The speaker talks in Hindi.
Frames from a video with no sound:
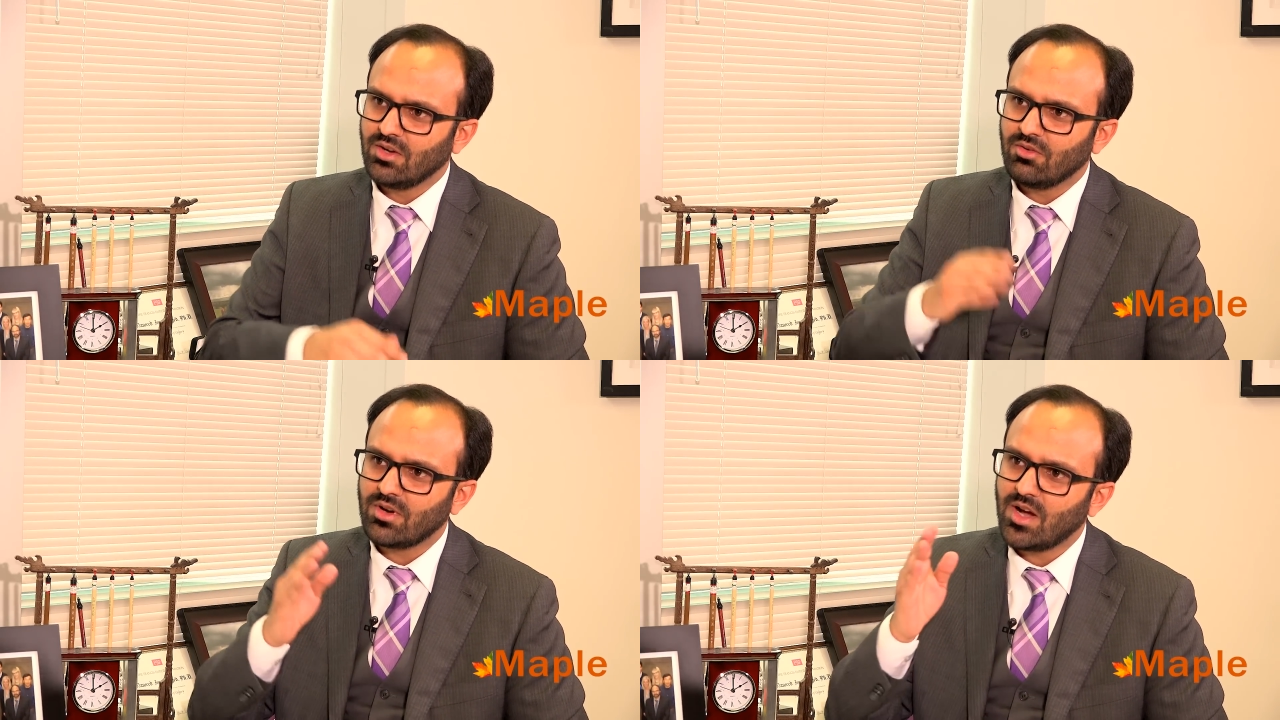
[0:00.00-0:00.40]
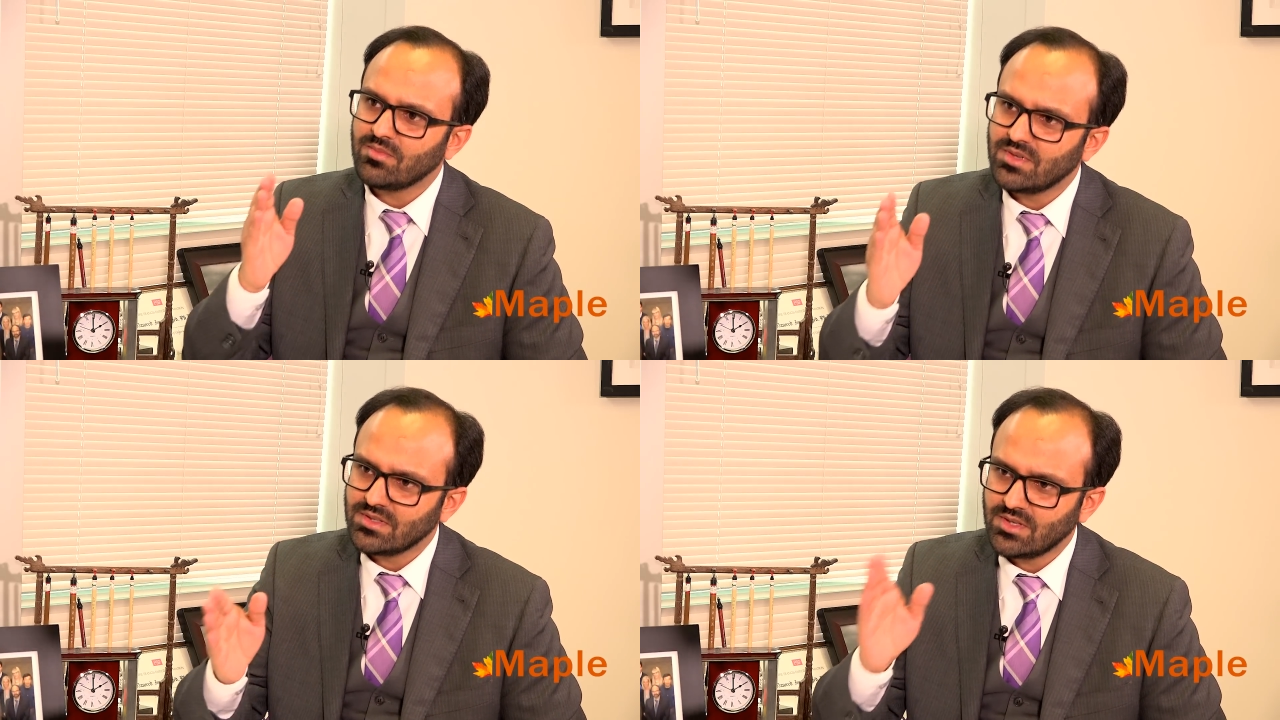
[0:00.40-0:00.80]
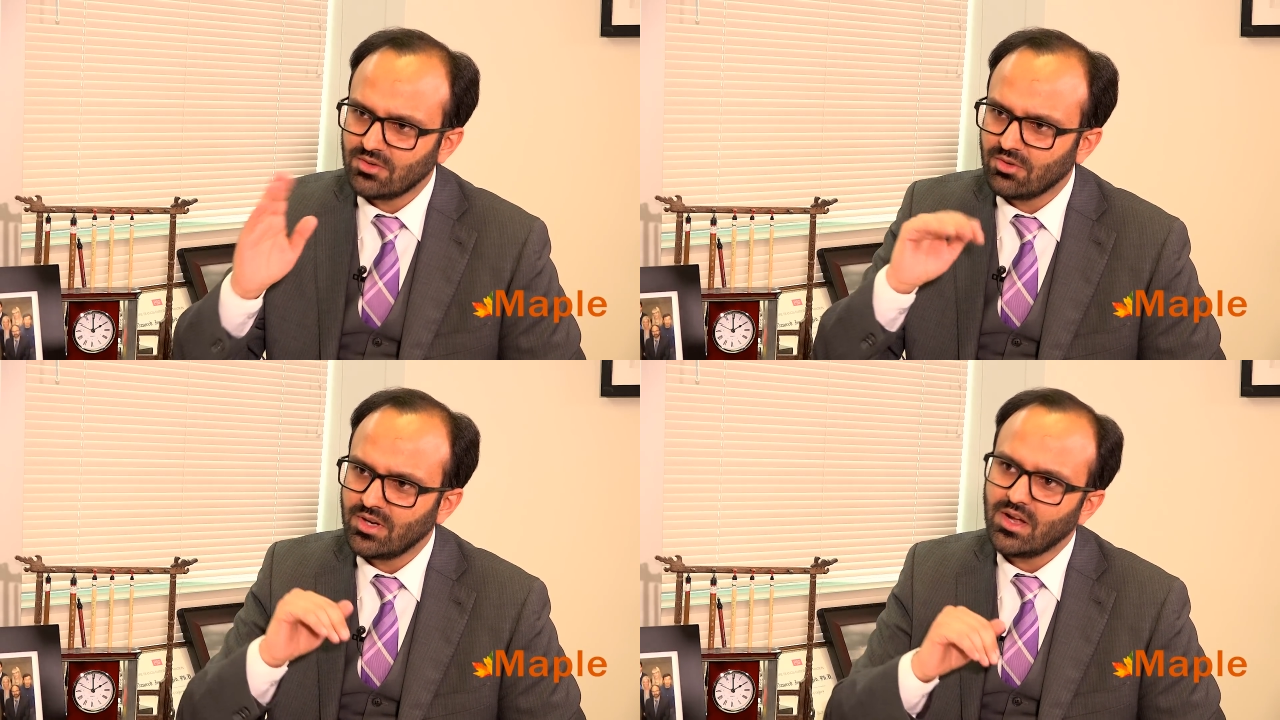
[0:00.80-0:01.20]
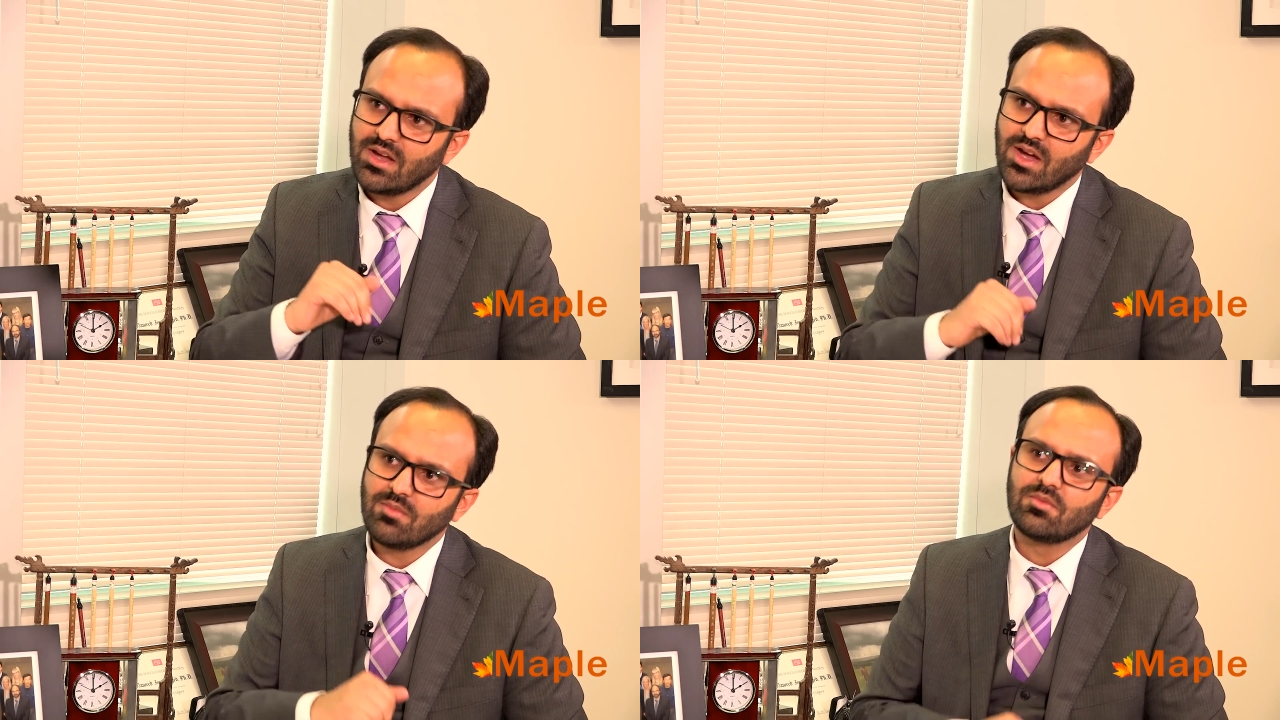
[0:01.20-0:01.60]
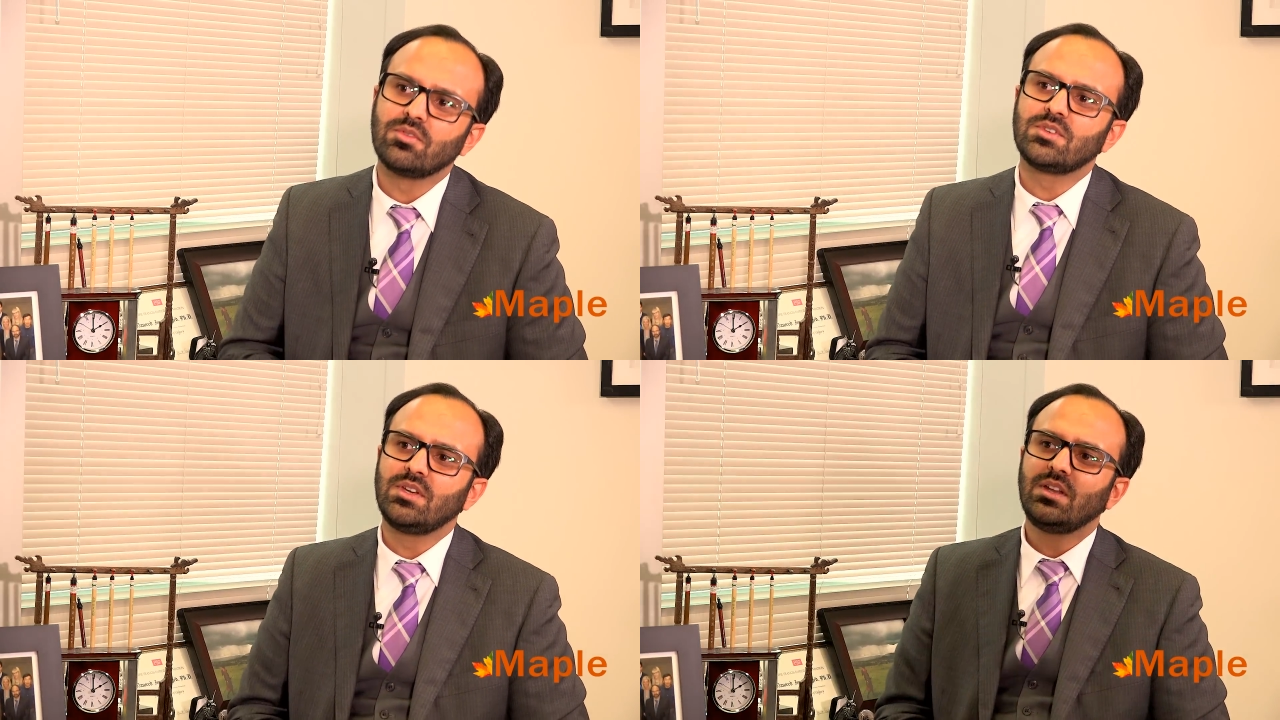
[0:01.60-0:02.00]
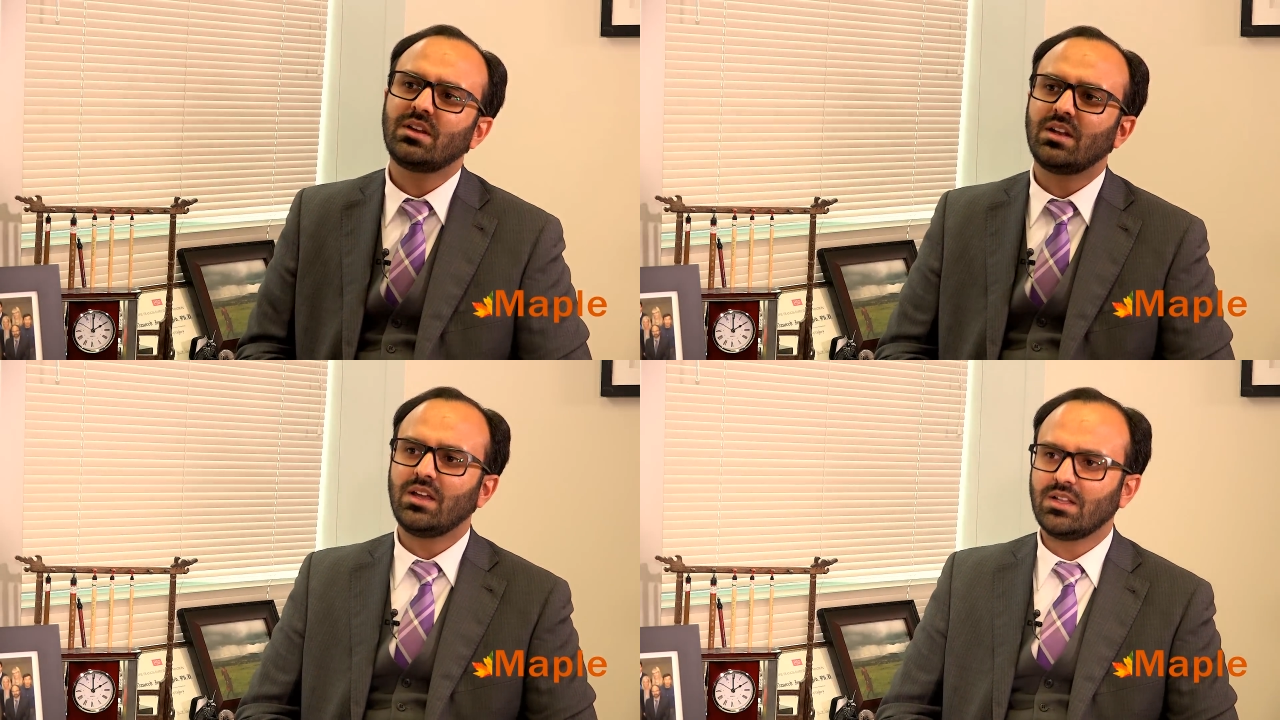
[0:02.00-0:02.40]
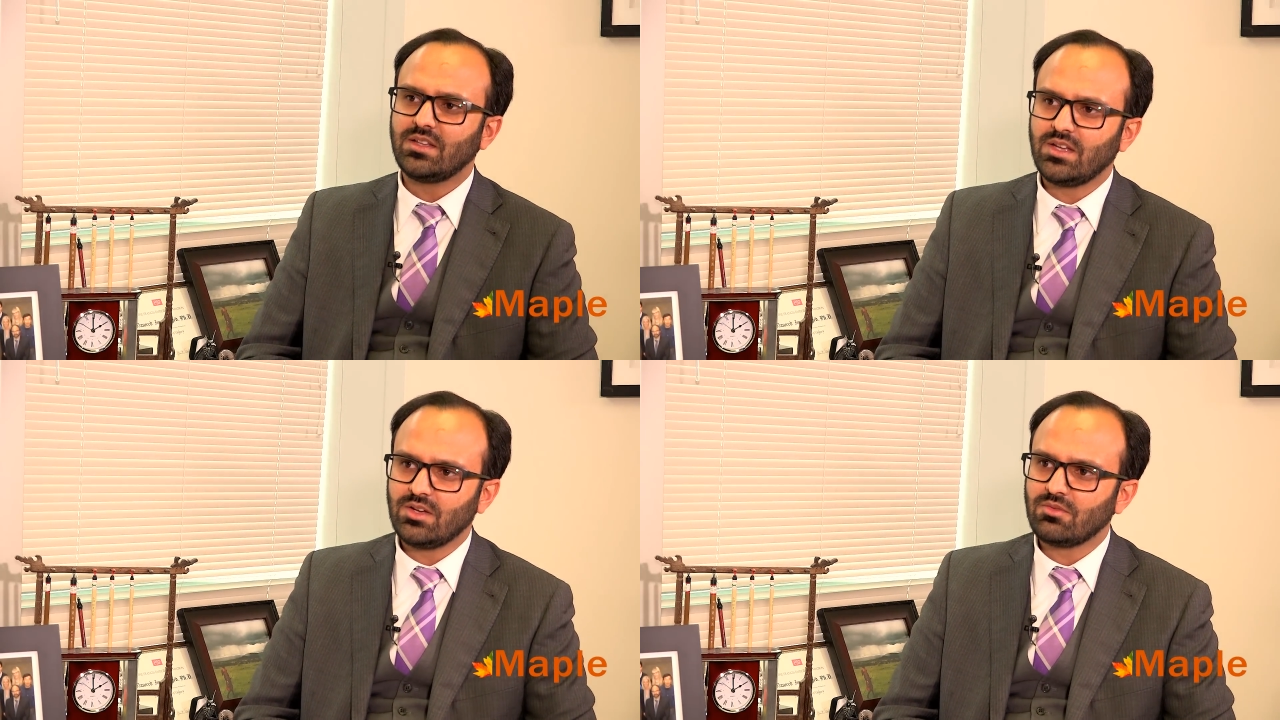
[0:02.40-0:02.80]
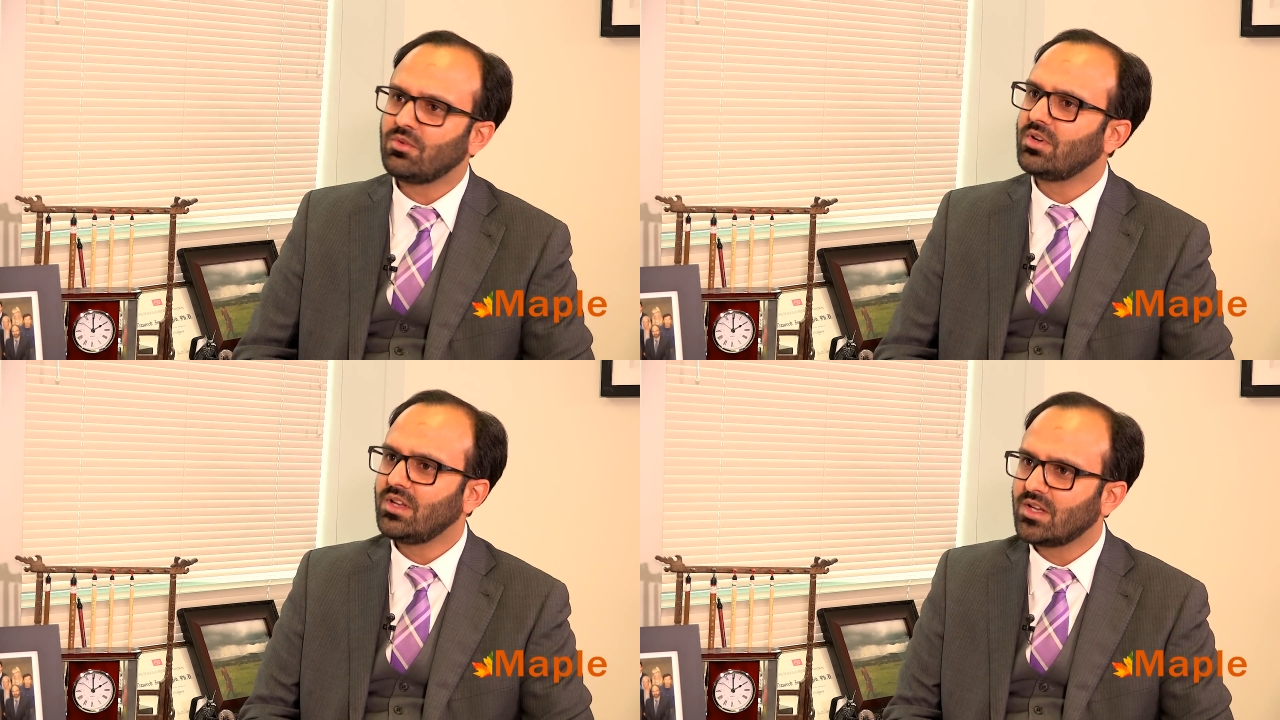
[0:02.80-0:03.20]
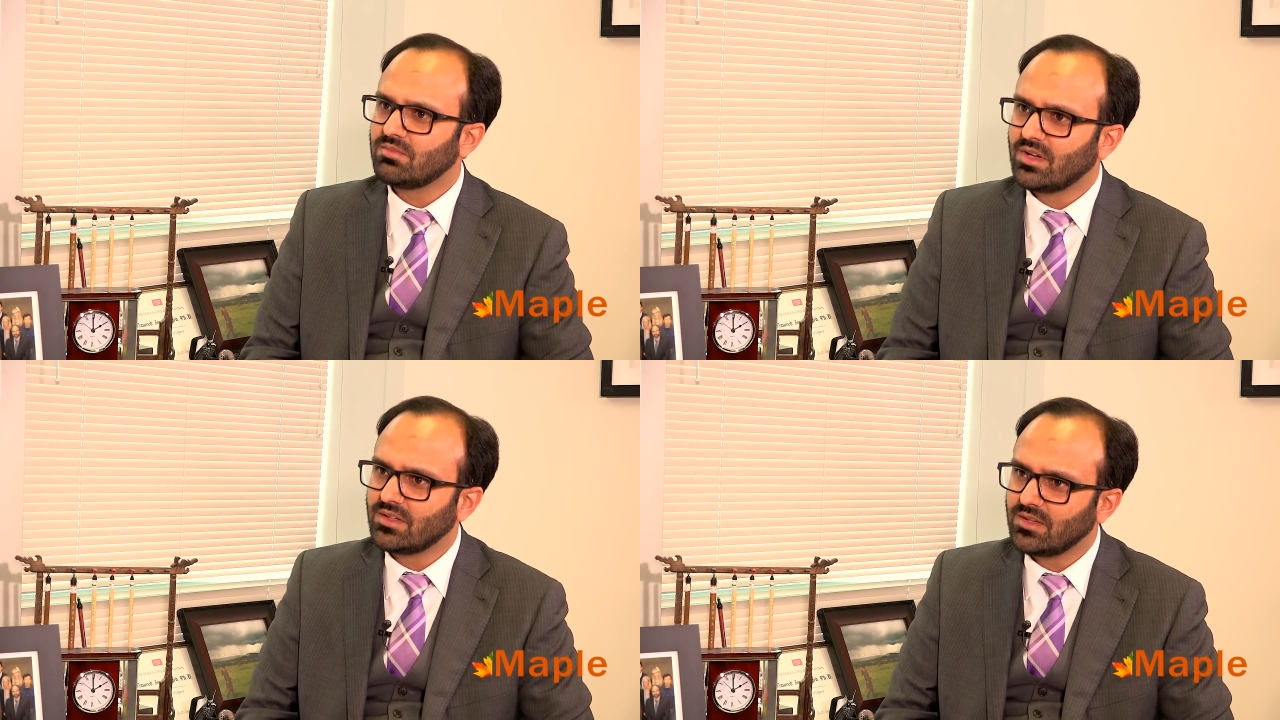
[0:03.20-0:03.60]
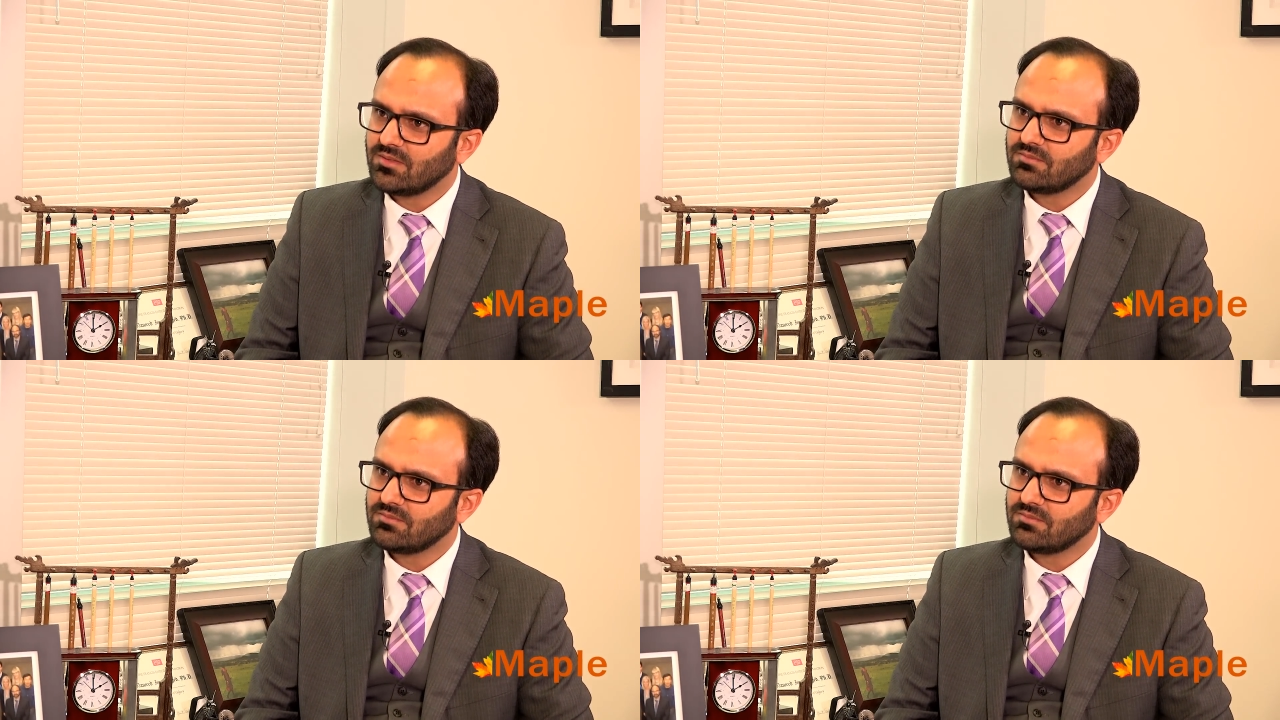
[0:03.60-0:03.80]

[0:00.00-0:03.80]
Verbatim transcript: और आप जैसे गोरे नायाब को छीन के ले आते हैं और वो नहीं कर पाते